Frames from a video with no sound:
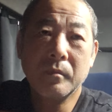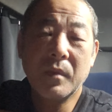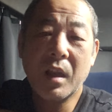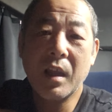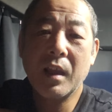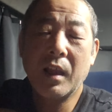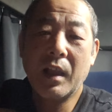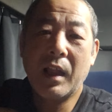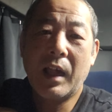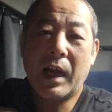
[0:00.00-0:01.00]
で、
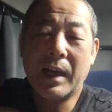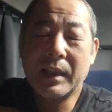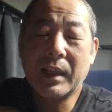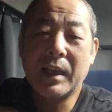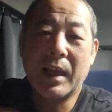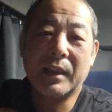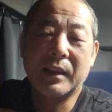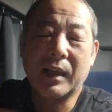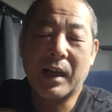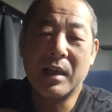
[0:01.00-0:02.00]
あなたに会っ
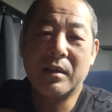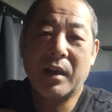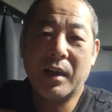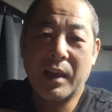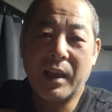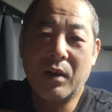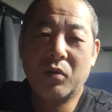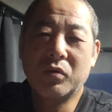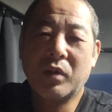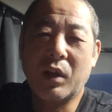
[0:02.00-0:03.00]
た会社はね、
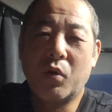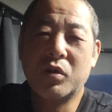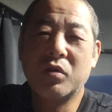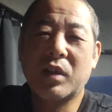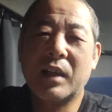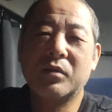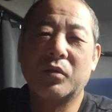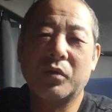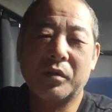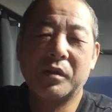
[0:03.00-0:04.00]
本当ね、星の数ほ
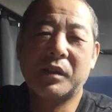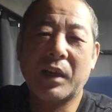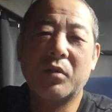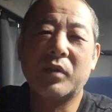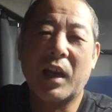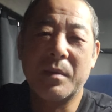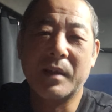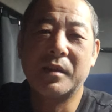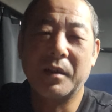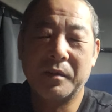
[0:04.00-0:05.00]
ど、腐るほどありま
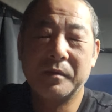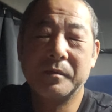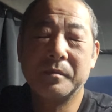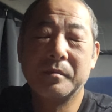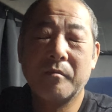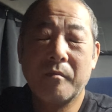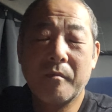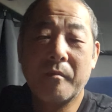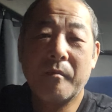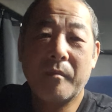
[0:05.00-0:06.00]
すよ。
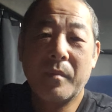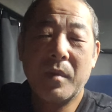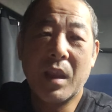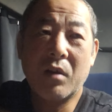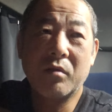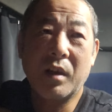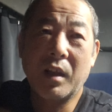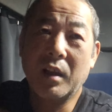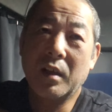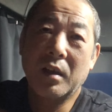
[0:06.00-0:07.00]
なので
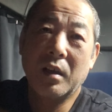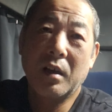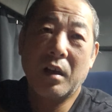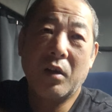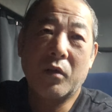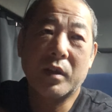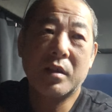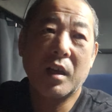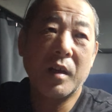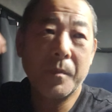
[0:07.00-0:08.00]
ね、
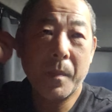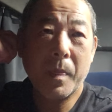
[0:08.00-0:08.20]
私は、